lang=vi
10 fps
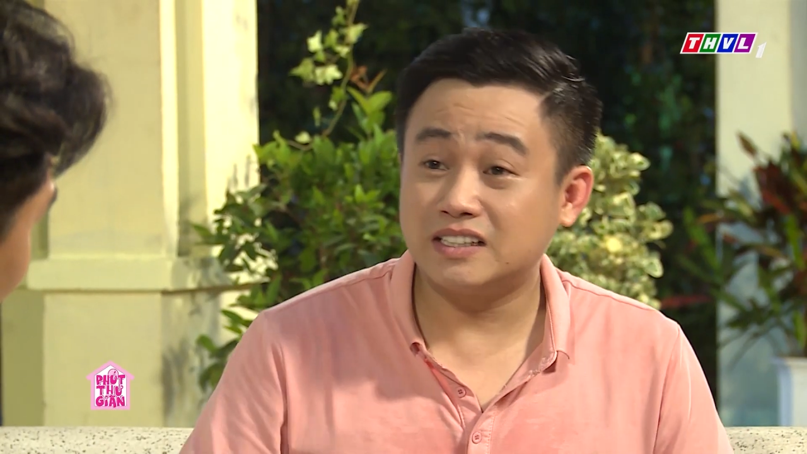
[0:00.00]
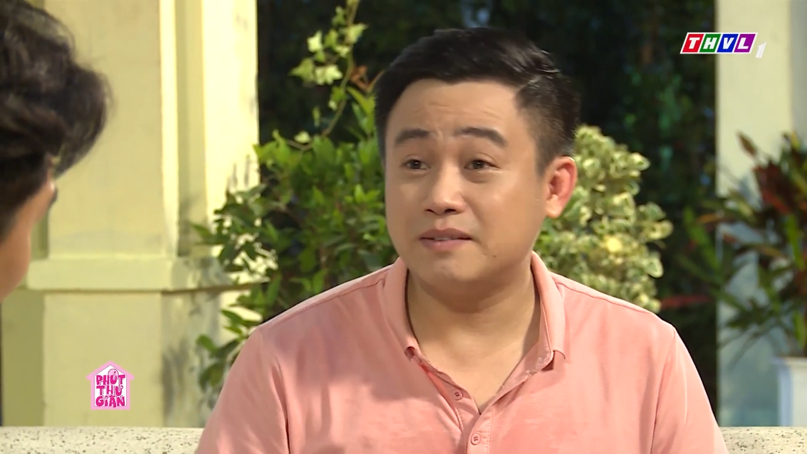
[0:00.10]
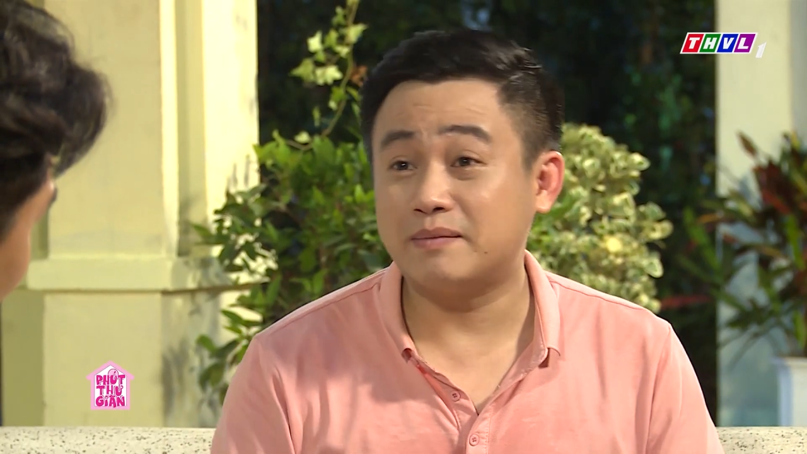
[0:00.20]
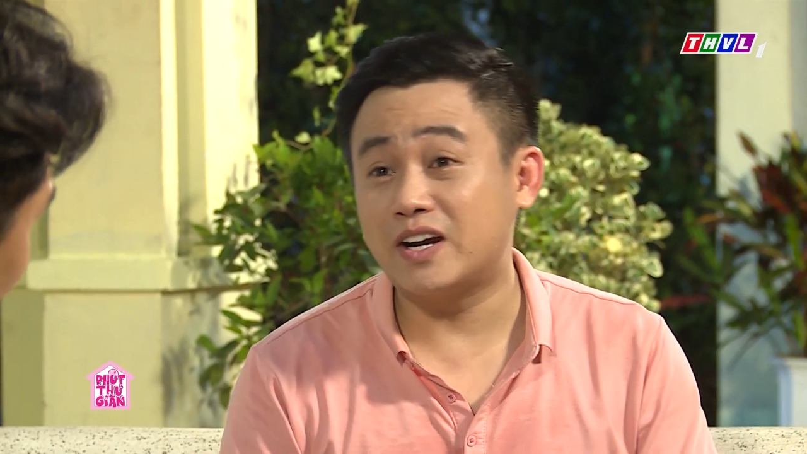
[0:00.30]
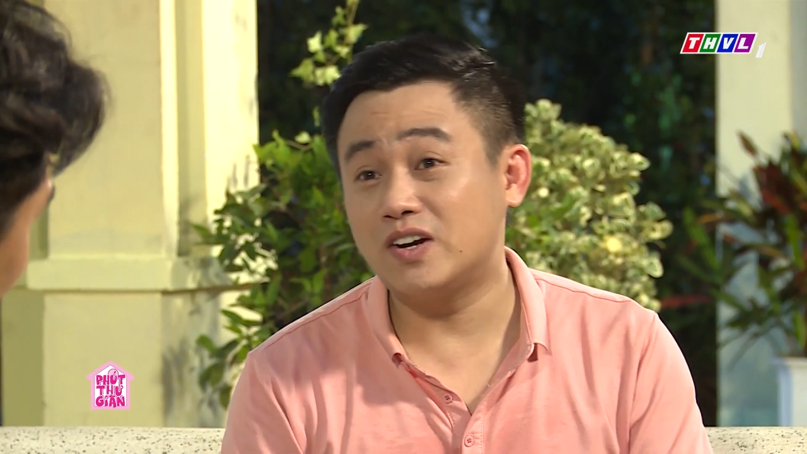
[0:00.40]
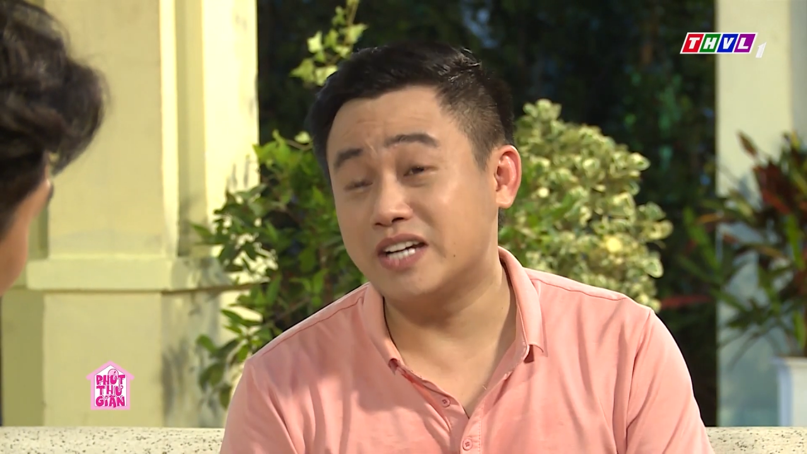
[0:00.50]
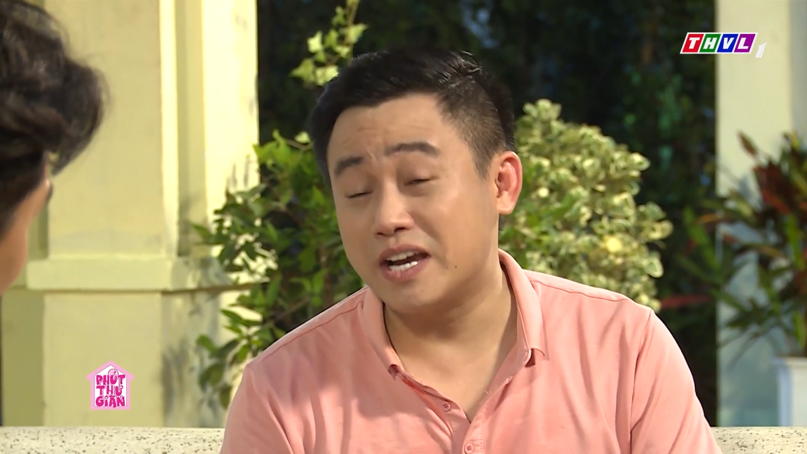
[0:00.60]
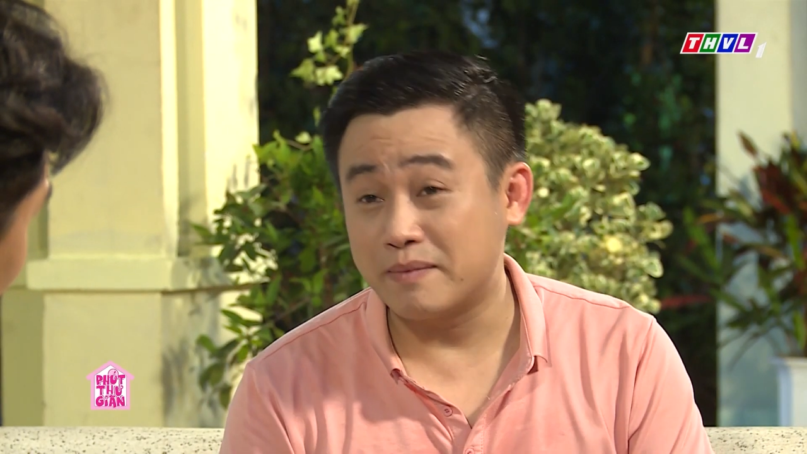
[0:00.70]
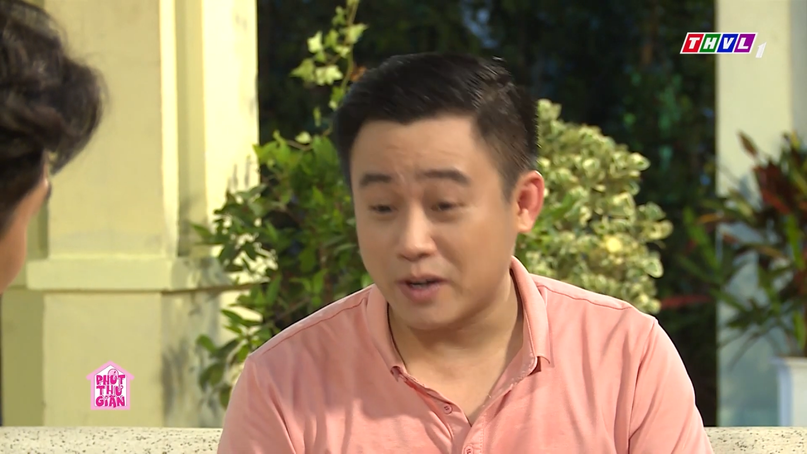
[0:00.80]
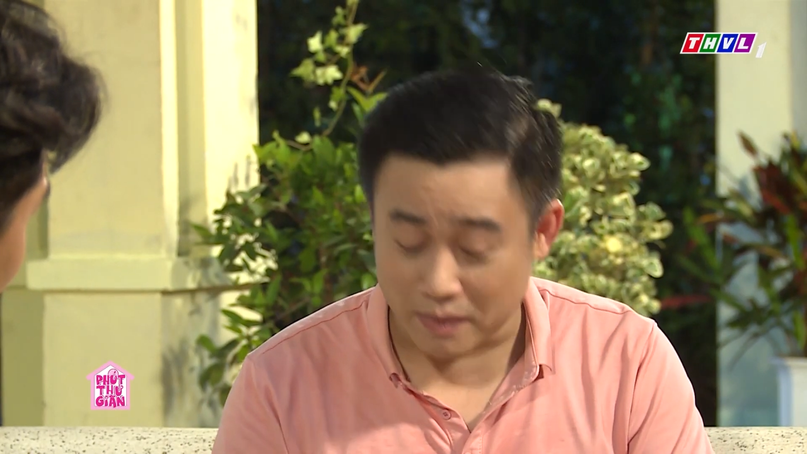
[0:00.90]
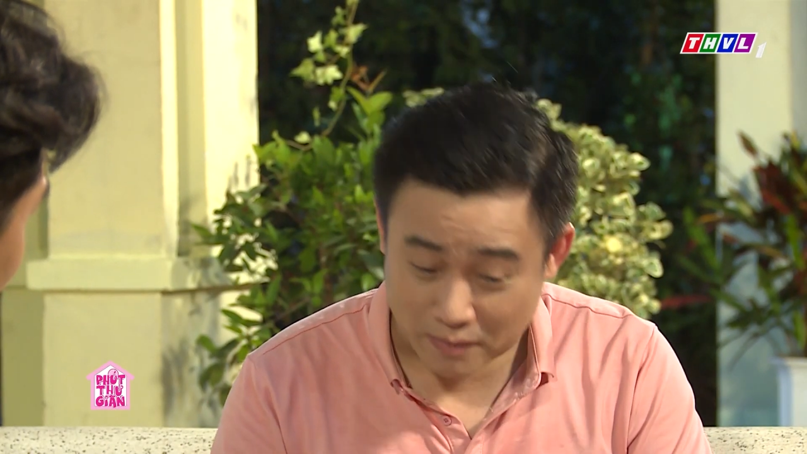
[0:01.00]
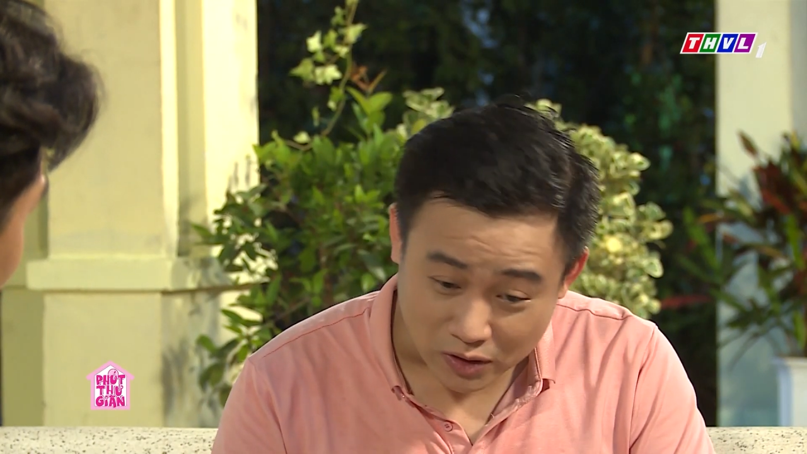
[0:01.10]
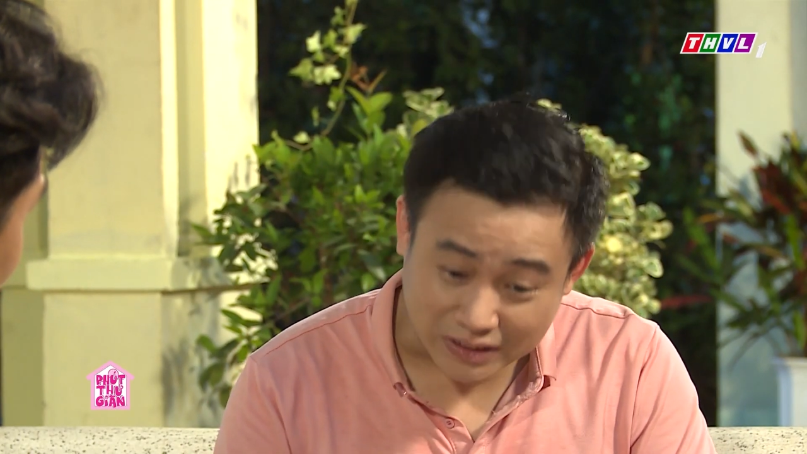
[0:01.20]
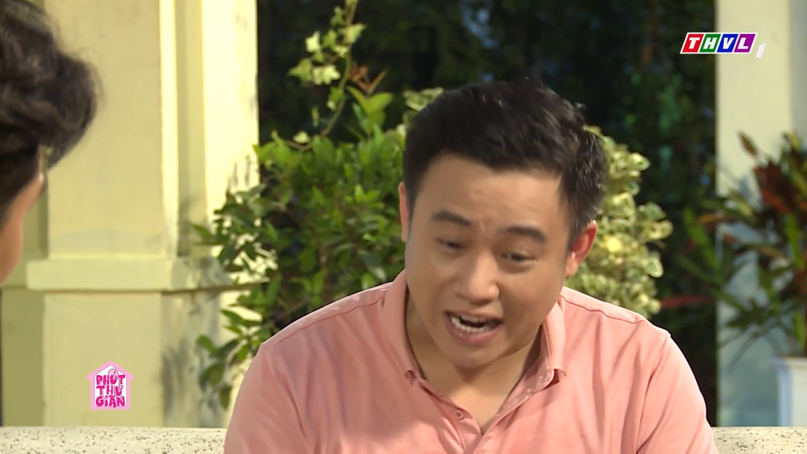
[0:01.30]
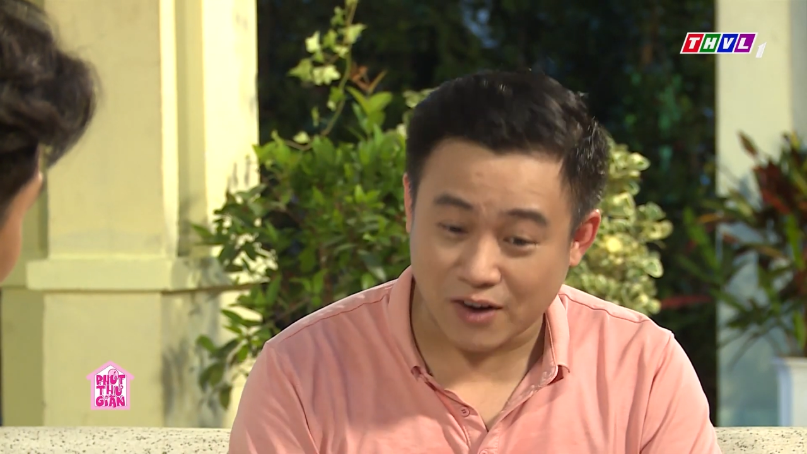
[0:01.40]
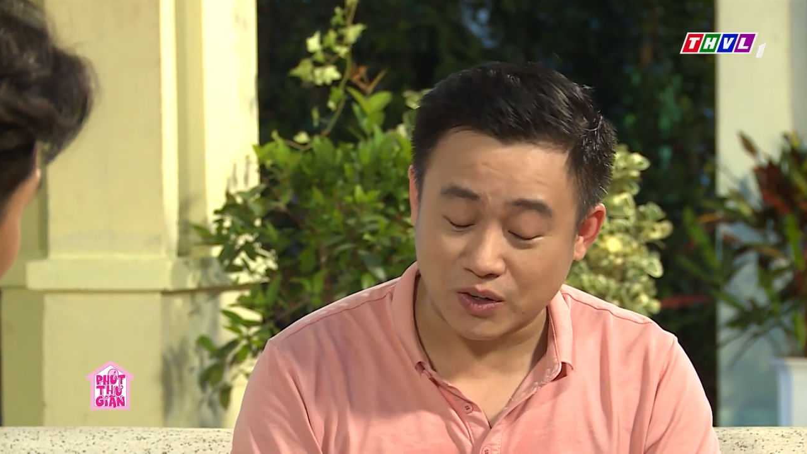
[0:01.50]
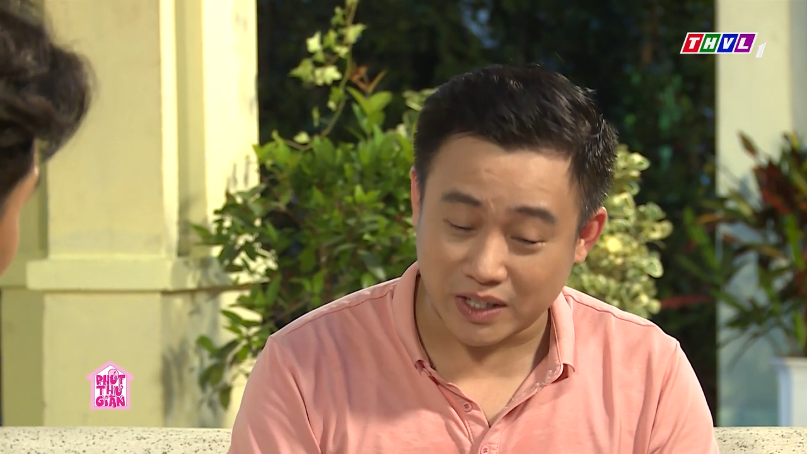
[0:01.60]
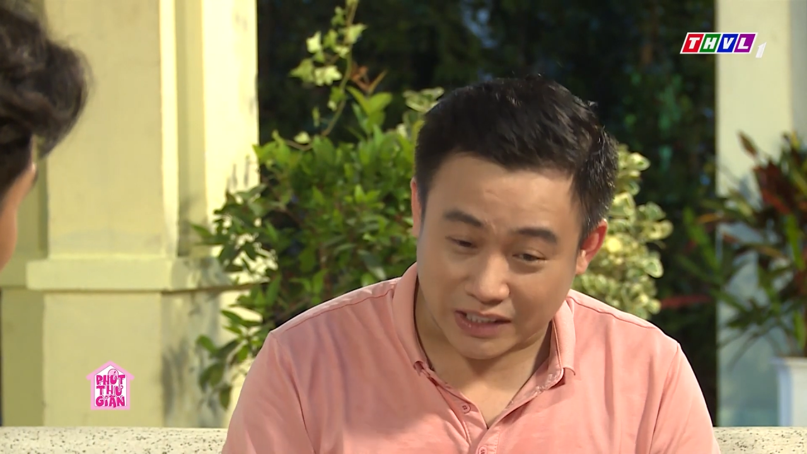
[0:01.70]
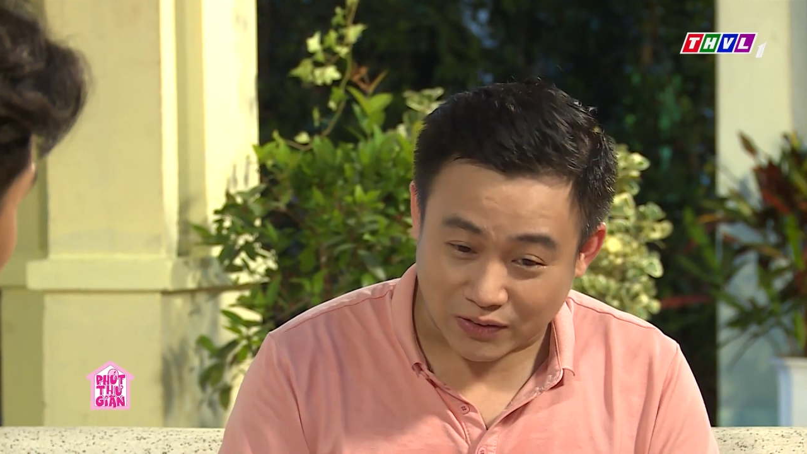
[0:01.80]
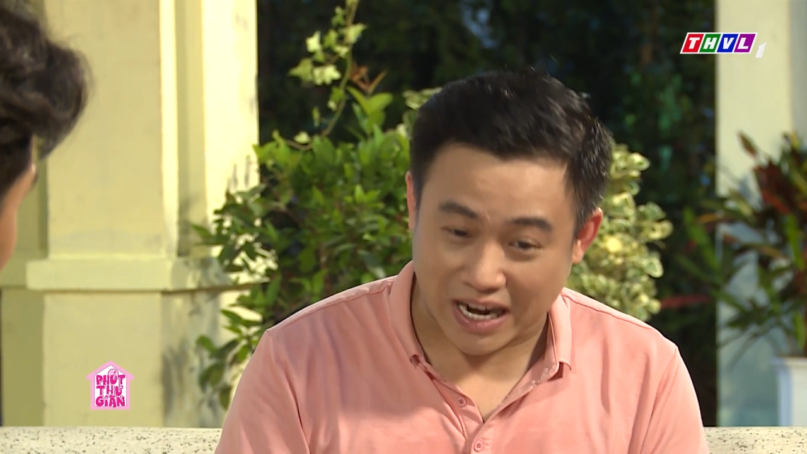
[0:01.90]
Chứ mày nói vậy, mày nói mày mượn tao có
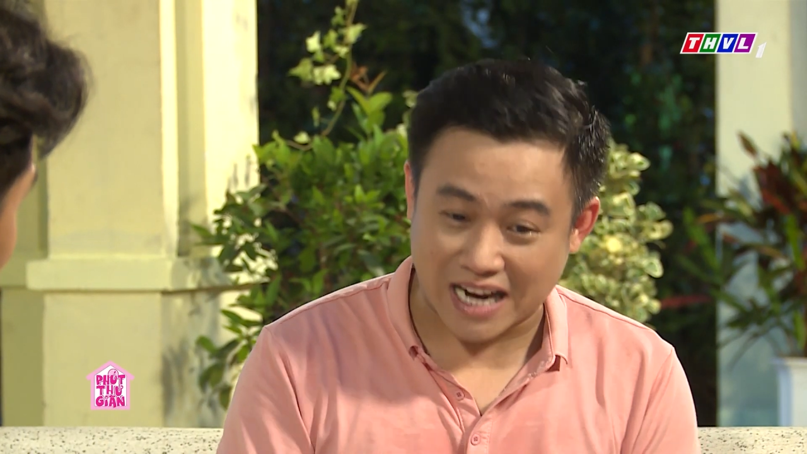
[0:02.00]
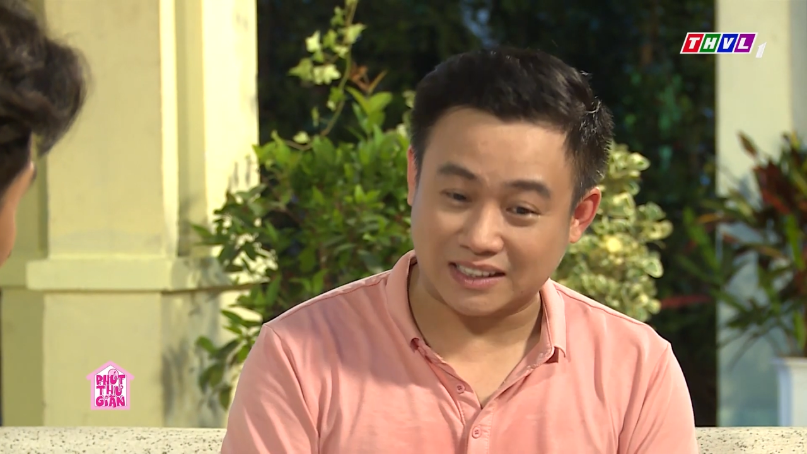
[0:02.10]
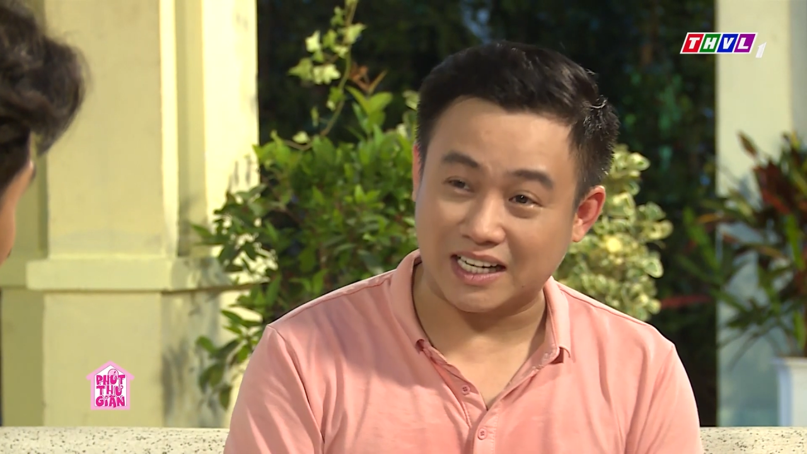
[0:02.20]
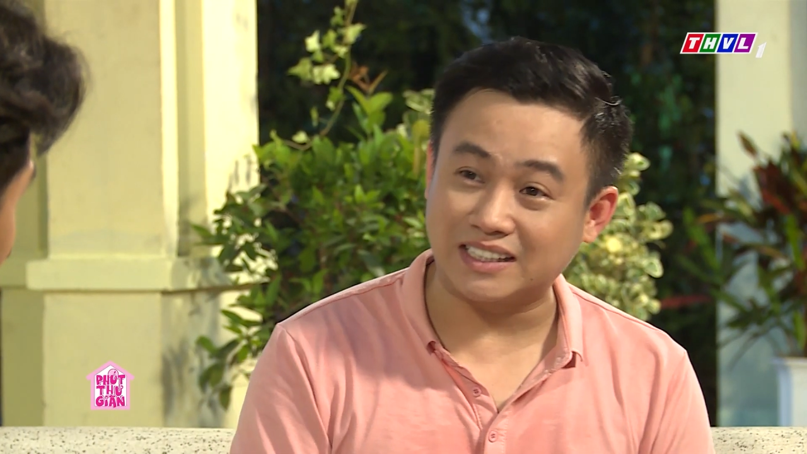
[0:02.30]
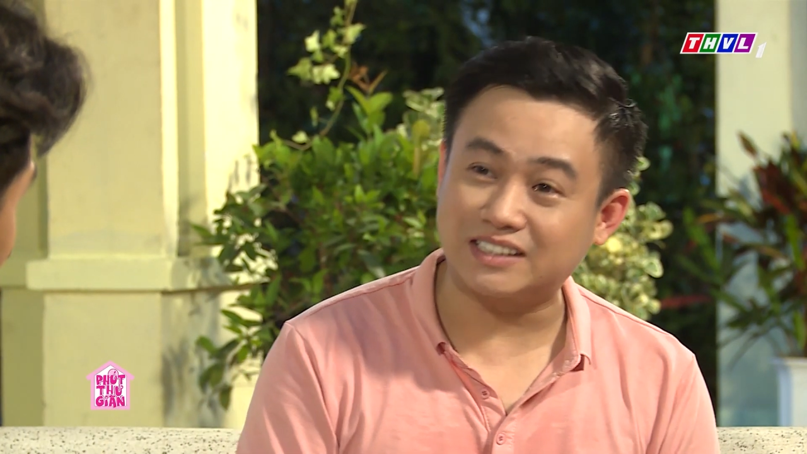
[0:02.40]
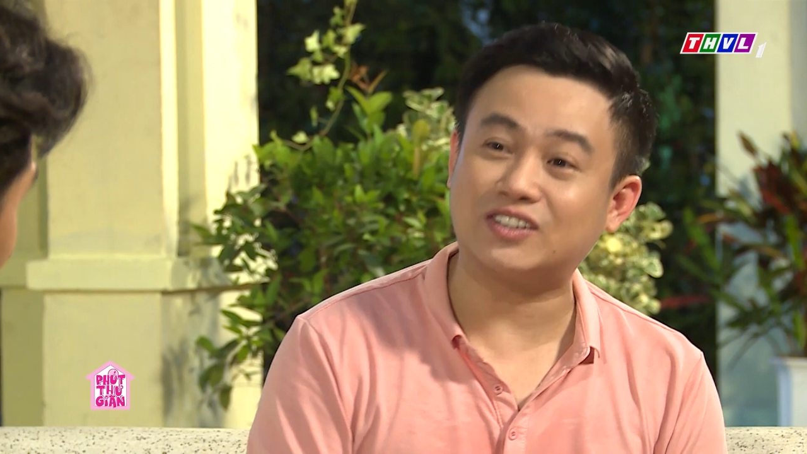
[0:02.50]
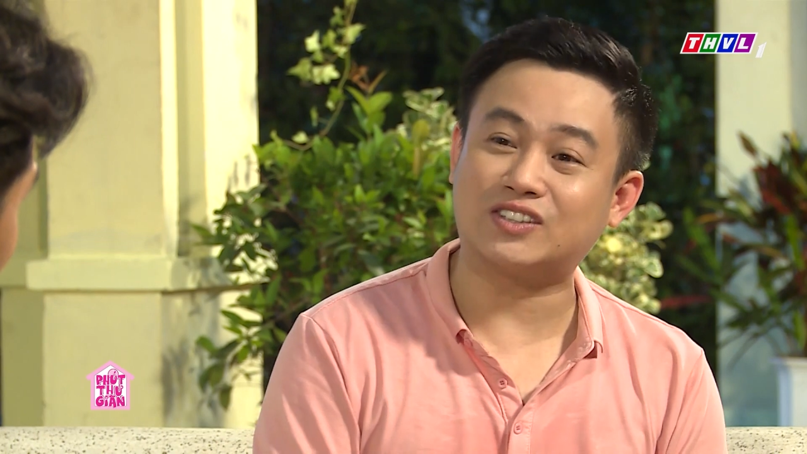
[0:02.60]
nghĩa tao ra để